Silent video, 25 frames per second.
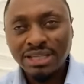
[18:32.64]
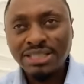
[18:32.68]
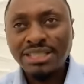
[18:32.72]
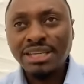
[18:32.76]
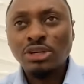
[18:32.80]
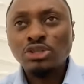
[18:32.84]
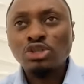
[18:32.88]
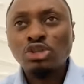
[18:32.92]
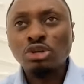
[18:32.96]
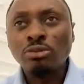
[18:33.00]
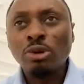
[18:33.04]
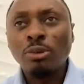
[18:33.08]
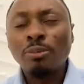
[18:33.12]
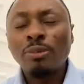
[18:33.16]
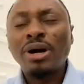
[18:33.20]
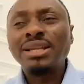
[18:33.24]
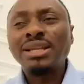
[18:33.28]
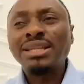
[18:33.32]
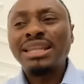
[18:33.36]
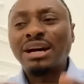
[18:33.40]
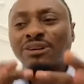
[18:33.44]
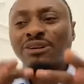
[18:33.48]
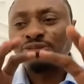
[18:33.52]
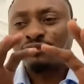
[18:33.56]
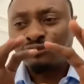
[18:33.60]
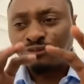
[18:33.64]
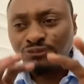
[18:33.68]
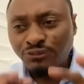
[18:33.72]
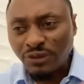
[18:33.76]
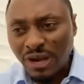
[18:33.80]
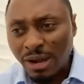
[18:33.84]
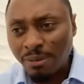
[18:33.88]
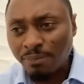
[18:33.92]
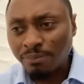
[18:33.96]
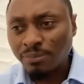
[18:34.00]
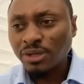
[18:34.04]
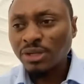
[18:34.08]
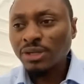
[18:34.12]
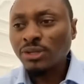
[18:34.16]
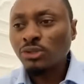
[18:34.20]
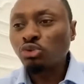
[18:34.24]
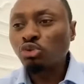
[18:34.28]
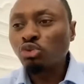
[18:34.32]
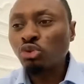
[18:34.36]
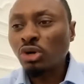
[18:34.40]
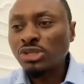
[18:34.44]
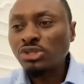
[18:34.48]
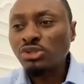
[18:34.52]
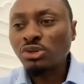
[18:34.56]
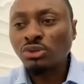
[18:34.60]
Il dit en ce moment, la femme
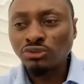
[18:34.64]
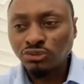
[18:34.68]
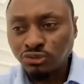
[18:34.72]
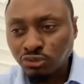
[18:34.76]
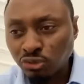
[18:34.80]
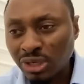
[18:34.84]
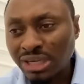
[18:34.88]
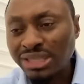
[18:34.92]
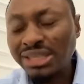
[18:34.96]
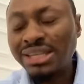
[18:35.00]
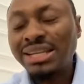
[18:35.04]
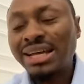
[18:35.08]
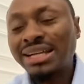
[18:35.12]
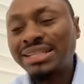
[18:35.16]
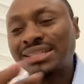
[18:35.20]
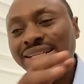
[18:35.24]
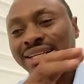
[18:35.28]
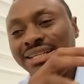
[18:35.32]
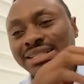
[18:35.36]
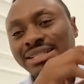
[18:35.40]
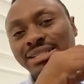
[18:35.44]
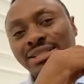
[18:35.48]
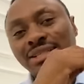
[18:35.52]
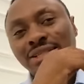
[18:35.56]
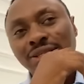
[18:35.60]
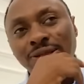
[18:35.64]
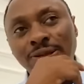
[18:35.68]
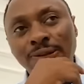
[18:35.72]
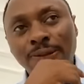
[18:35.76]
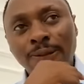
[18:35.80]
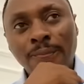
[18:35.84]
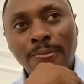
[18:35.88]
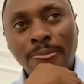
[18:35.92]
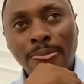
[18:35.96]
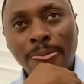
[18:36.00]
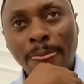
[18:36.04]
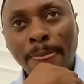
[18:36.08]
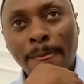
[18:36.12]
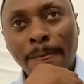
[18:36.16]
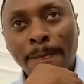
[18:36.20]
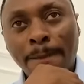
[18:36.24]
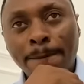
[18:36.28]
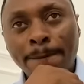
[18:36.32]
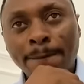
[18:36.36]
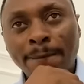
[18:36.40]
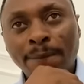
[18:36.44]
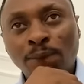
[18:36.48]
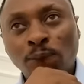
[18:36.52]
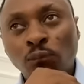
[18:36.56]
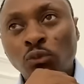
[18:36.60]
doit se voiler la tête.
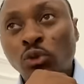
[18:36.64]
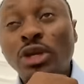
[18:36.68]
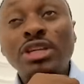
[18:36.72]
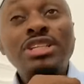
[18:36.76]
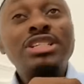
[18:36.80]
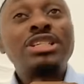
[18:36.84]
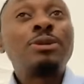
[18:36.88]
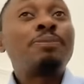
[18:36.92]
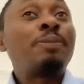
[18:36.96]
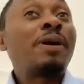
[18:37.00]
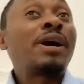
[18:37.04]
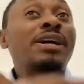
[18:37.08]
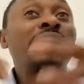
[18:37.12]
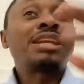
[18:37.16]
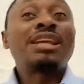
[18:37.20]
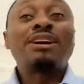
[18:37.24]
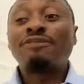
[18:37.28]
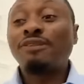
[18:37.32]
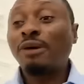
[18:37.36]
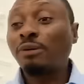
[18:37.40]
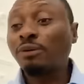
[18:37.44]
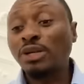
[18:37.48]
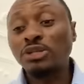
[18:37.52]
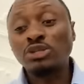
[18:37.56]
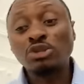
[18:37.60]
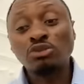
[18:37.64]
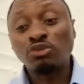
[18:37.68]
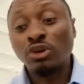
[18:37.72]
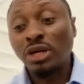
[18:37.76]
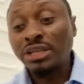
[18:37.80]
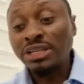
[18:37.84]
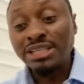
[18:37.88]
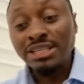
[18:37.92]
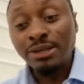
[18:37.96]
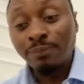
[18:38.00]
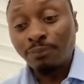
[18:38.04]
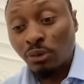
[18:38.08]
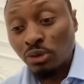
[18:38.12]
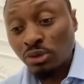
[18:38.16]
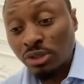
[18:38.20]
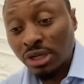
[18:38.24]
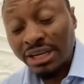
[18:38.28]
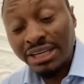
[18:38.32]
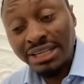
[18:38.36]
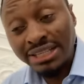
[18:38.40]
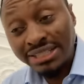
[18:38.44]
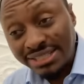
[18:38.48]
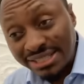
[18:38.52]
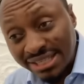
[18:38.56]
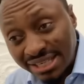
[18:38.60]
Donc il ne dit pas que la femme doit se voiler n'importe
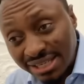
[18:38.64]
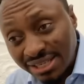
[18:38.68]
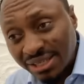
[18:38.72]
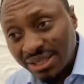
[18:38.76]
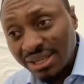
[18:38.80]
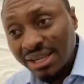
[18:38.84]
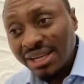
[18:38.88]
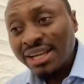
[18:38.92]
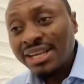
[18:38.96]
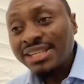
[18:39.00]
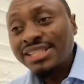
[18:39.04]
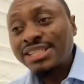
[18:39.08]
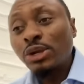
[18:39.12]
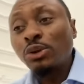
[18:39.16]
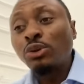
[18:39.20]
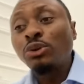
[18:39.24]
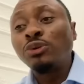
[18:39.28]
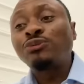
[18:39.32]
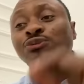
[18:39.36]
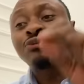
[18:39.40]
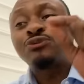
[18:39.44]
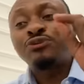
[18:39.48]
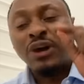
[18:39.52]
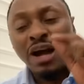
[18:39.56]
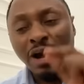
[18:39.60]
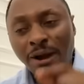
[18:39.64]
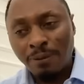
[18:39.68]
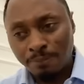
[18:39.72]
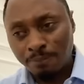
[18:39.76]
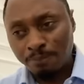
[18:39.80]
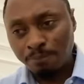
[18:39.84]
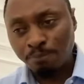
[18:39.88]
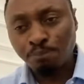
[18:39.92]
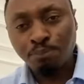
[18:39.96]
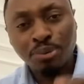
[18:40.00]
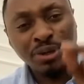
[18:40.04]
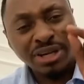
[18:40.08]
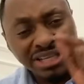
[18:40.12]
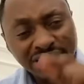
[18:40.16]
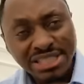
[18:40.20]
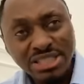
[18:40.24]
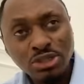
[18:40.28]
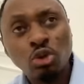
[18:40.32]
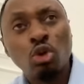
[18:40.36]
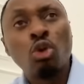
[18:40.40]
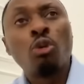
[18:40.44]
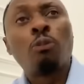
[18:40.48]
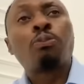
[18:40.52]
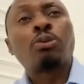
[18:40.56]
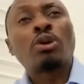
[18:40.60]
quoi. Il dit, si une femme
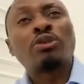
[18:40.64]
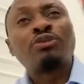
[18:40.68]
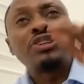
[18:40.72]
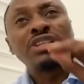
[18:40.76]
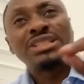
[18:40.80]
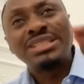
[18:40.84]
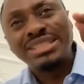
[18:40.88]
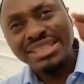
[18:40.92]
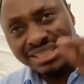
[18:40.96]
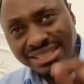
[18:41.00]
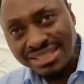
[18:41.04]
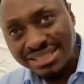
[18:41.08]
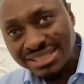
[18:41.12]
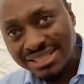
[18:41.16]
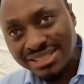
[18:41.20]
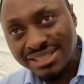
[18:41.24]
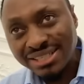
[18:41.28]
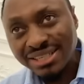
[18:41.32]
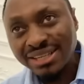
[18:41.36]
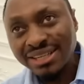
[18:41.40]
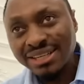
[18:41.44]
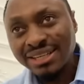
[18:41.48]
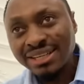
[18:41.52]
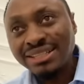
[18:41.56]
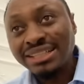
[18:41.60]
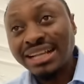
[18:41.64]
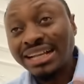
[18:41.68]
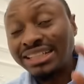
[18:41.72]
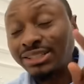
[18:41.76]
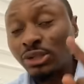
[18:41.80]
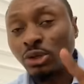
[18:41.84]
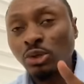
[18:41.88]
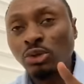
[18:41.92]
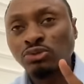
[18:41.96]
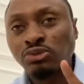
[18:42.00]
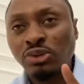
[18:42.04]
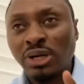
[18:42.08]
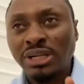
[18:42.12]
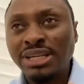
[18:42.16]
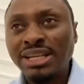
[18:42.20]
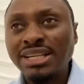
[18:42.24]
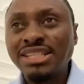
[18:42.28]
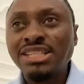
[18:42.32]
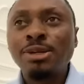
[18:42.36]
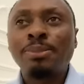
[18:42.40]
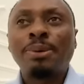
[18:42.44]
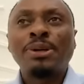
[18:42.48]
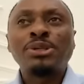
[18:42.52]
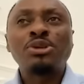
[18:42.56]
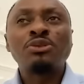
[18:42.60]
prie ou prophétise la tête non voilée,
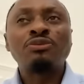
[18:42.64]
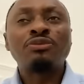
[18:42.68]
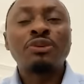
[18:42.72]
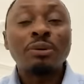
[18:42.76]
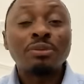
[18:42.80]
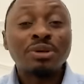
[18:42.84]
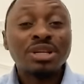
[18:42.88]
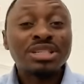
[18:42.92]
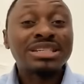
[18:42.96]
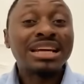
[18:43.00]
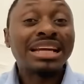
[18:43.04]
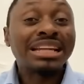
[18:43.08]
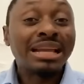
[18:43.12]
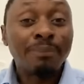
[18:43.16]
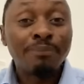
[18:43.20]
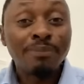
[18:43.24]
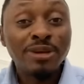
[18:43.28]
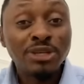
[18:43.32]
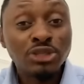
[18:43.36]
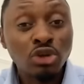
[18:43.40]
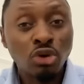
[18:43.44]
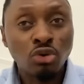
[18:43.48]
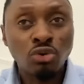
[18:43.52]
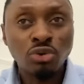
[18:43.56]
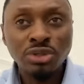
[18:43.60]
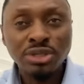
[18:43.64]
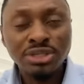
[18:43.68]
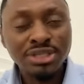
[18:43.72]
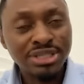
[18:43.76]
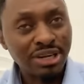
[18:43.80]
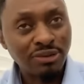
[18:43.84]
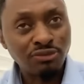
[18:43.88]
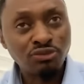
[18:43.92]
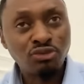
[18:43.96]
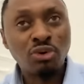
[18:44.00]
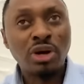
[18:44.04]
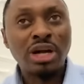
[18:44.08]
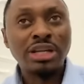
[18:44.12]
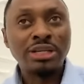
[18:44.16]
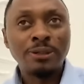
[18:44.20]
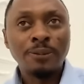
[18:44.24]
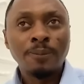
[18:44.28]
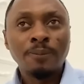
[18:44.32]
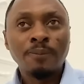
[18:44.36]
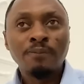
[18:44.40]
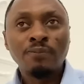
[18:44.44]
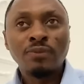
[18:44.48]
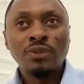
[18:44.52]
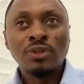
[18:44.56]
il ne dit pas si une femme reste à la maison sans voile,